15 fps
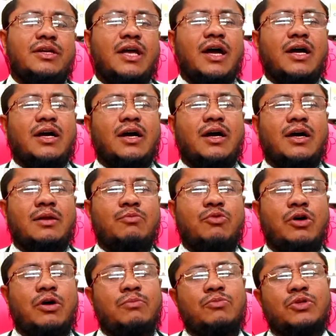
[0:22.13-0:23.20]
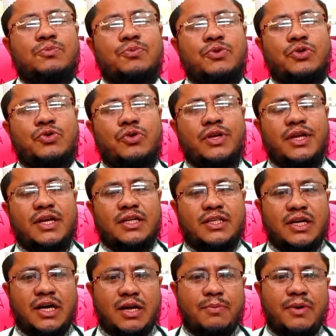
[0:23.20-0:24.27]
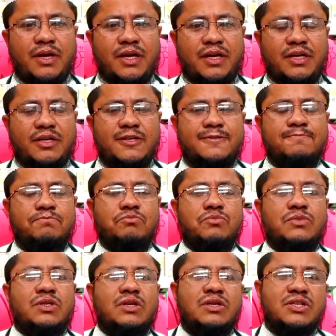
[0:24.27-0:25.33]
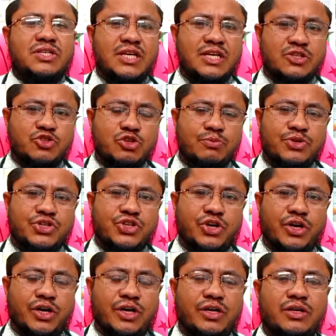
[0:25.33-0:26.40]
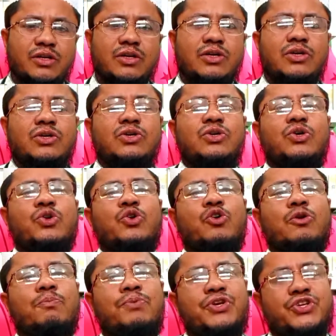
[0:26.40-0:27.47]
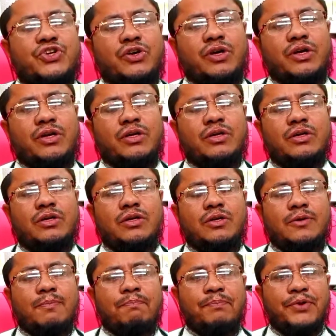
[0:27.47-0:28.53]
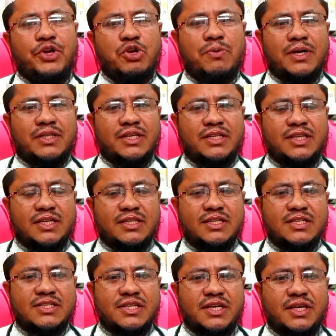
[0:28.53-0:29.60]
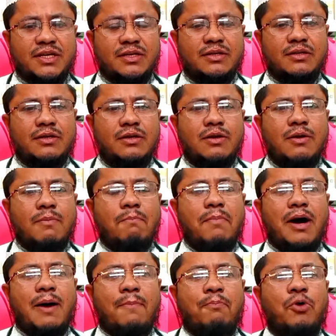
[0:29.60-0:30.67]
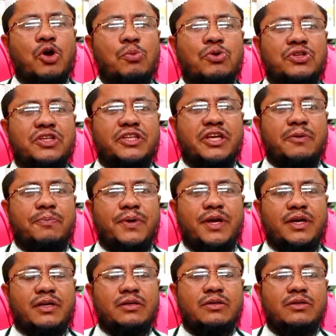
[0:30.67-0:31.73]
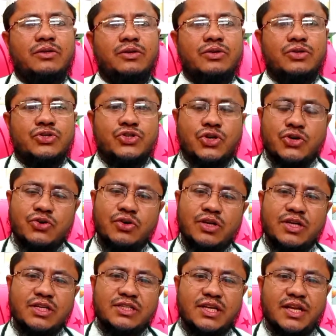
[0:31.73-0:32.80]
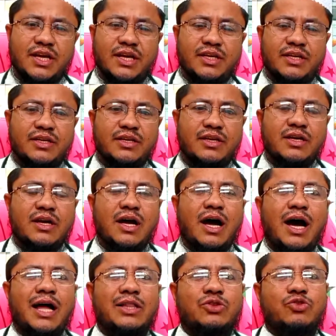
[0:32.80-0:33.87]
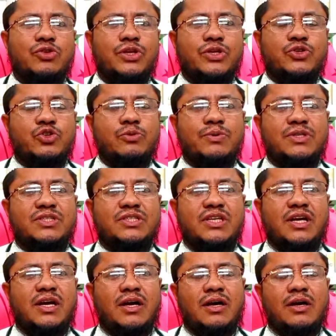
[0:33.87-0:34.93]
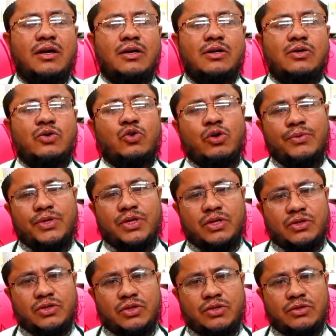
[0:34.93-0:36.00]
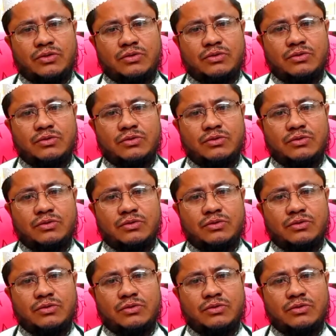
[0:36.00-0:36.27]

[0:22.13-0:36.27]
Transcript: ঢাকার মোহাম্মদপুর কলিকাতা হারবালের স্বাস্থ্য বিষয় রোগ বিষয় ভিডিও বার্তা দেখতেছেন বা পরবর্তী দেখবেন সকলকে জানাই আন্তরিক শুভেচ্ছা ও অভিনন্দন